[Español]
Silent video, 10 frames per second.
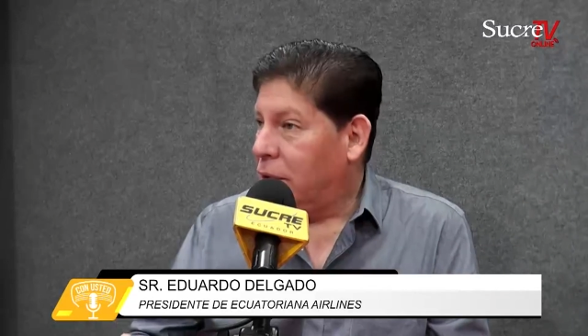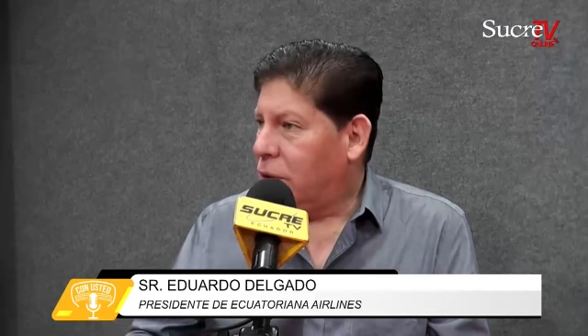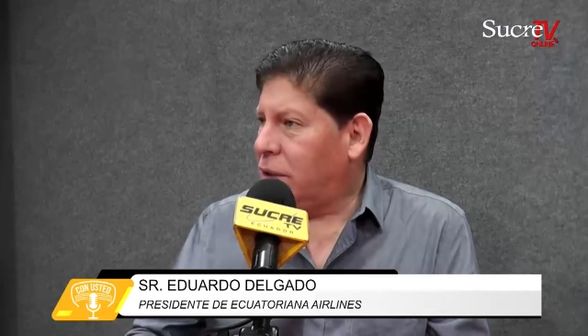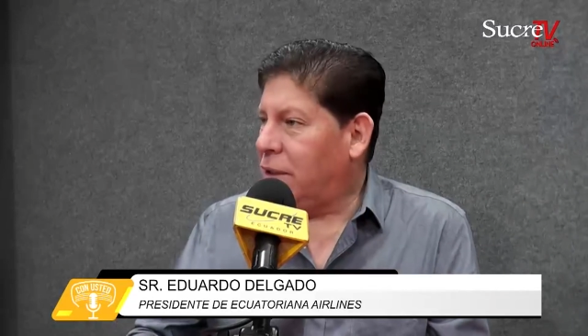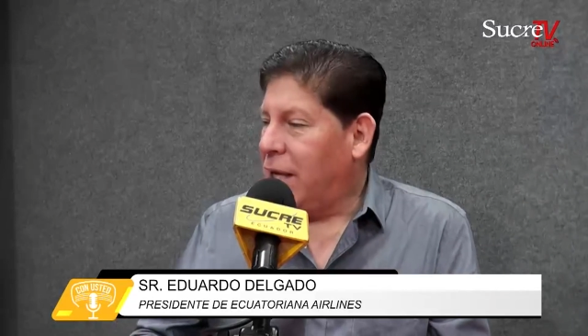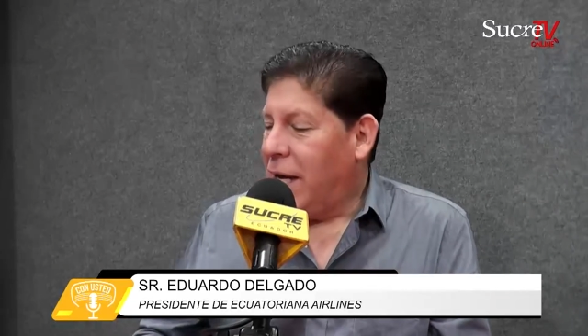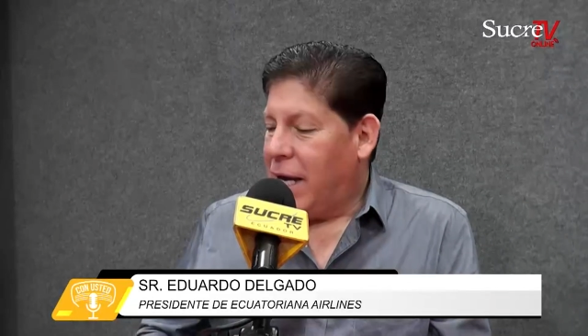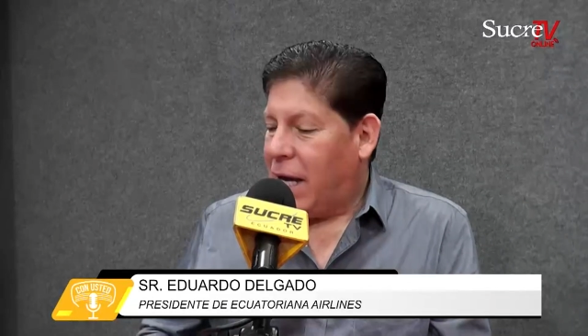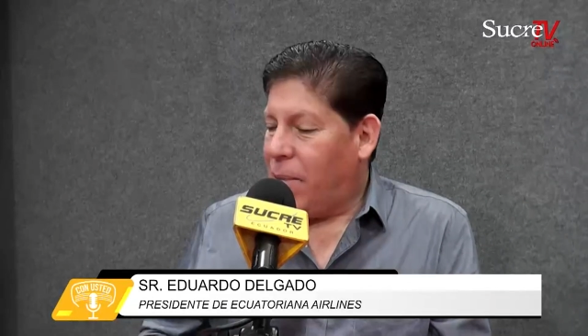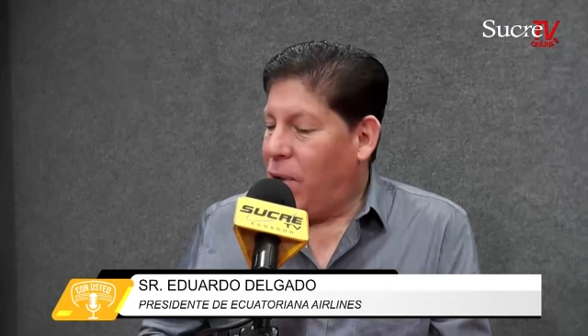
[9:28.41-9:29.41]
Entonces,
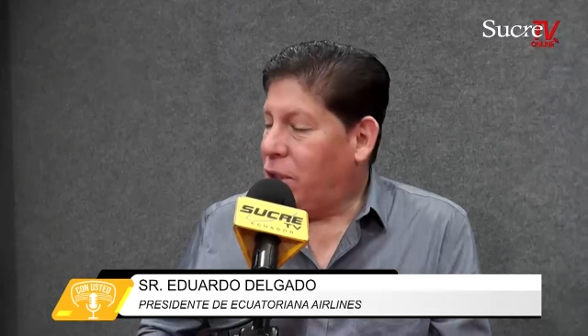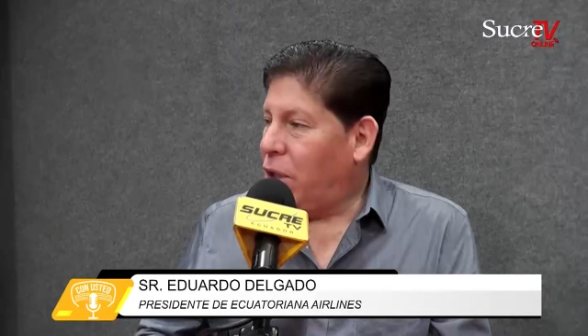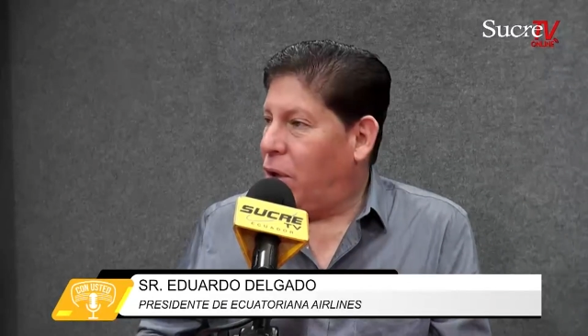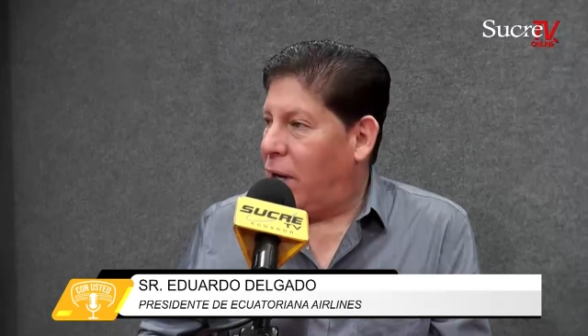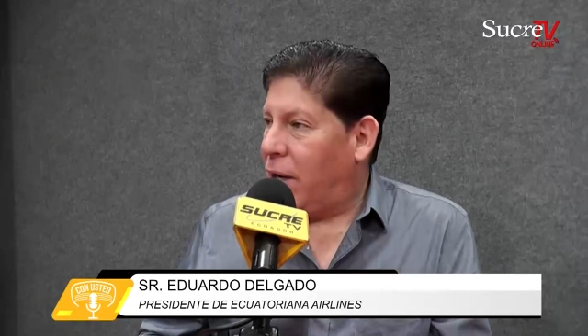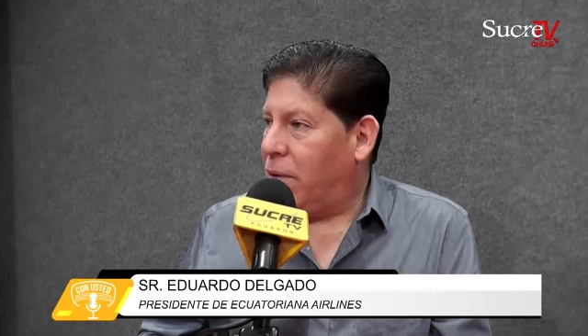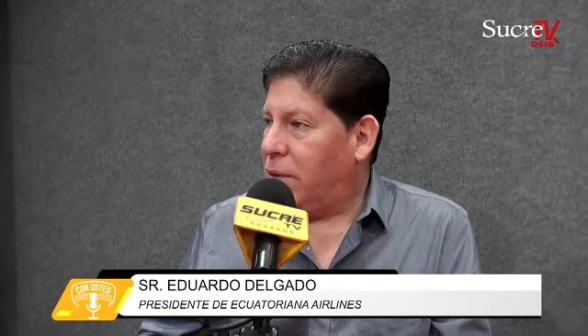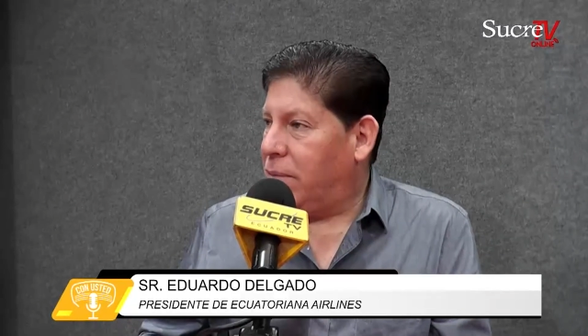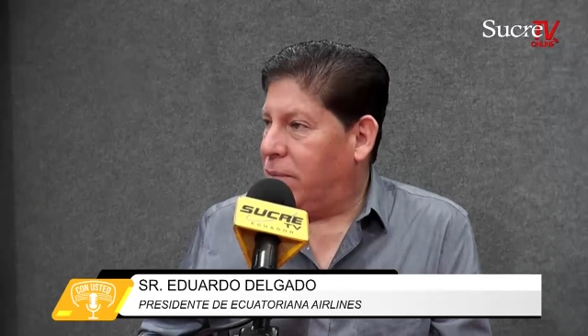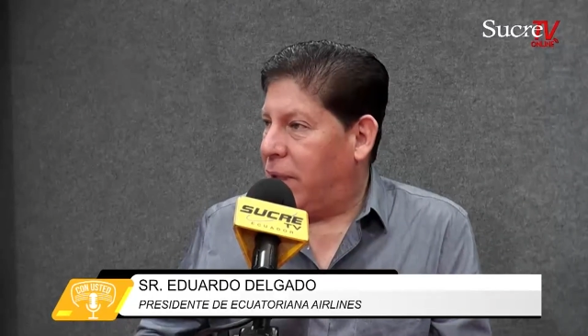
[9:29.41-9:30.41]
queremos hacer los horarios